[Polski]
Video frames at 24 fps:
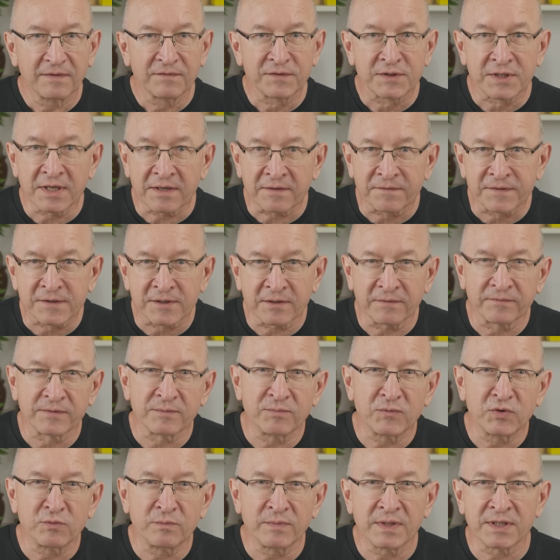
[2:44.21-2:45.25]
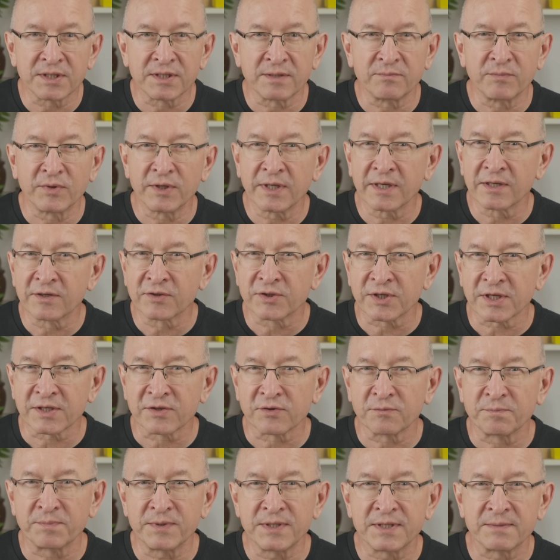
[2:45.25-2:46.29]
W czerwcowym numerze mojego
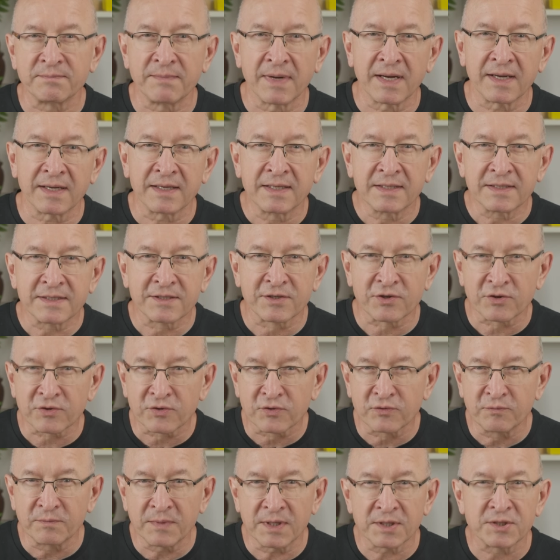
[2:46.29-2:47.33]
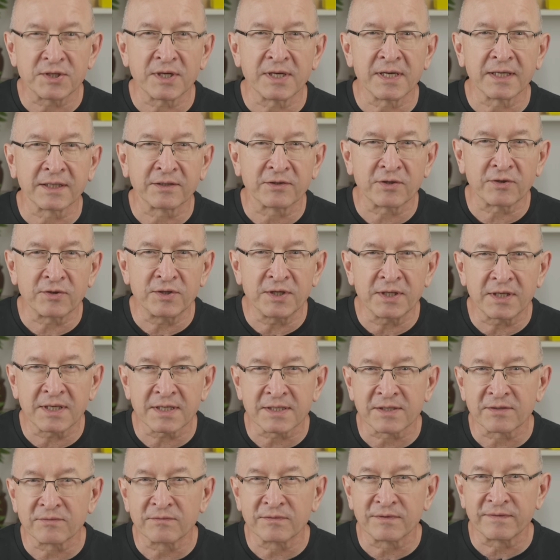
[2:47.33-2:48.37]
czasopisma Zrozumieć elektronikę
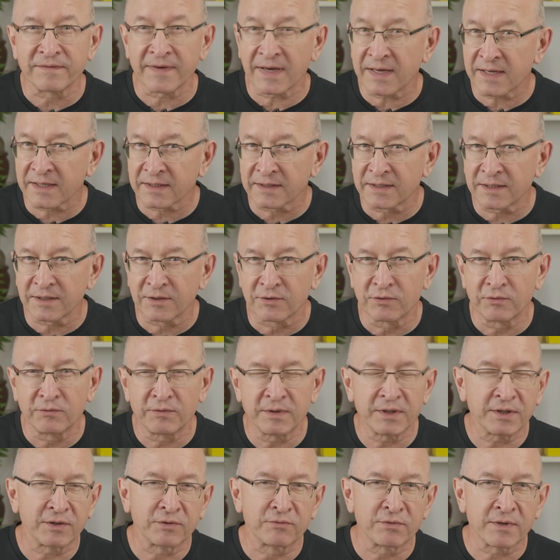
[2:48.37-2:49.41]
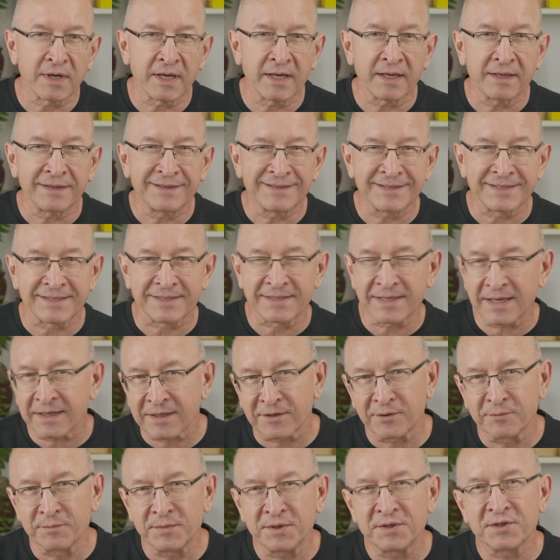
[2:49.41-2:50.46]
są dwa artykuły, które
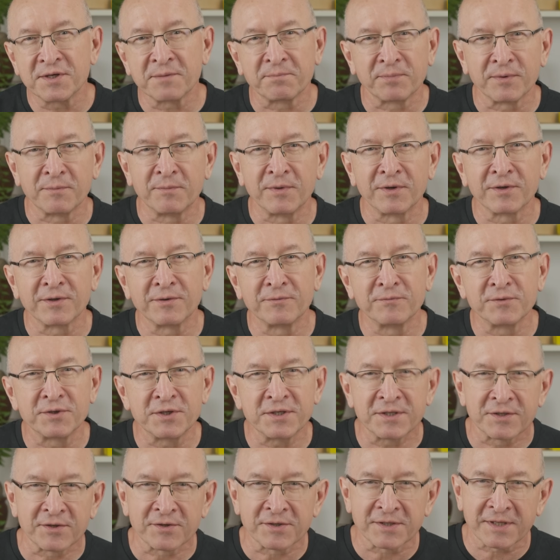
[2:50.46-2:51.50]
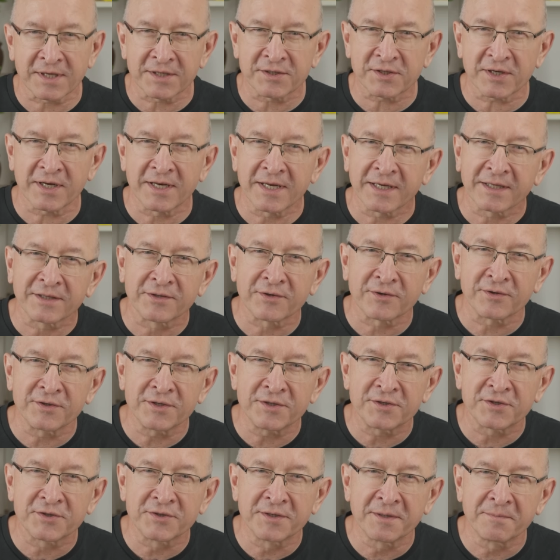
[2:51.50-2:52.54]
znakomicie pomogą Ci zostać
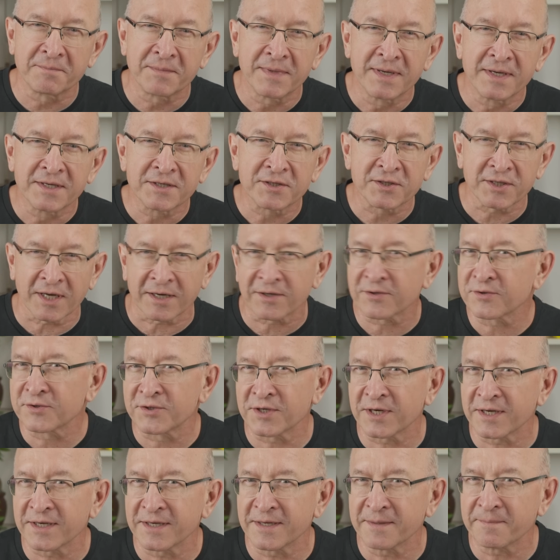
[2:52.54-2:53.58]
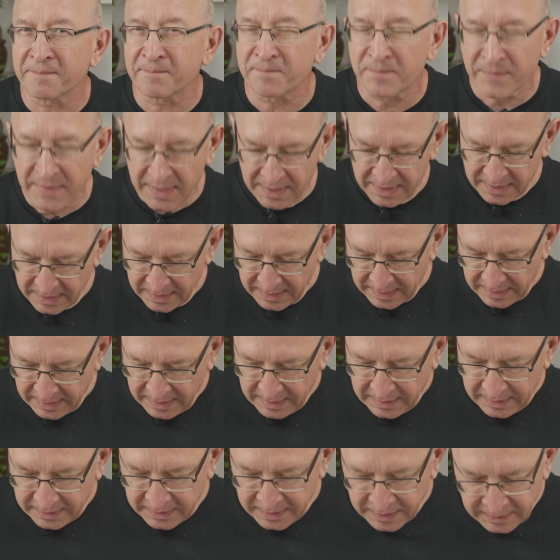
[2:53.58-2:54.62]
elektronicznym czarodziejem.
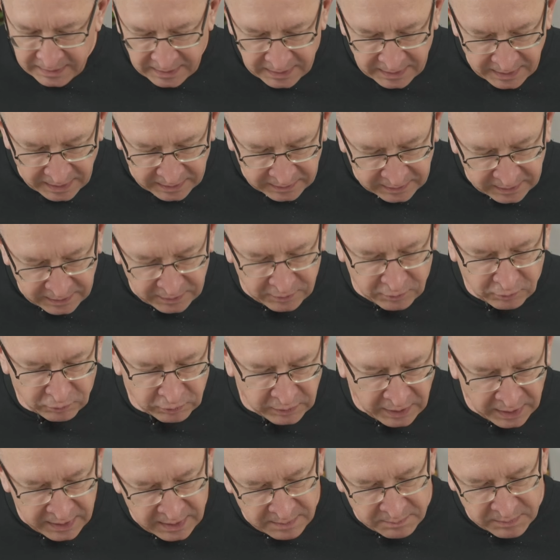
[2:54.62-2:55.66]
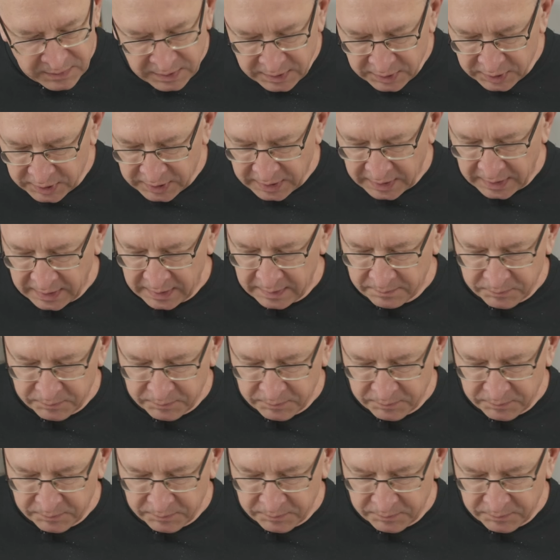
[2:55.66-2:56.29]
Jeden artykuł, tajemnicze